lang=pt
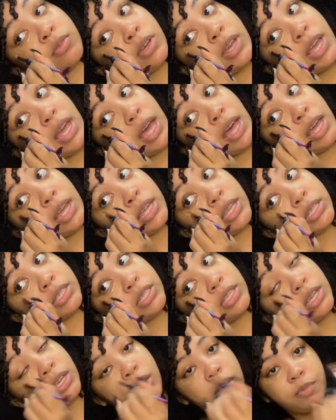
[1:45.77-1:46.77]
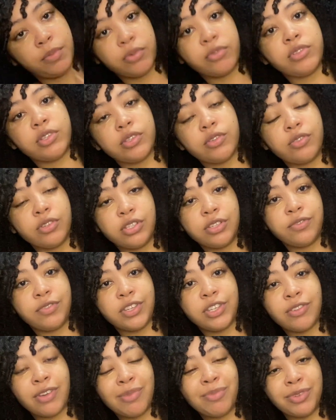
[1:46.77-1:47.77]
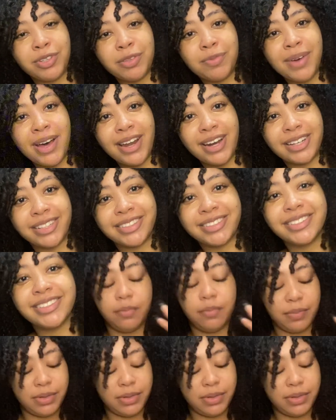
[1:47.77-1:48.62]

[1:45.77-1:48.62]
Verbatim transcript: reais. Pra um disco de vinil é muito barato.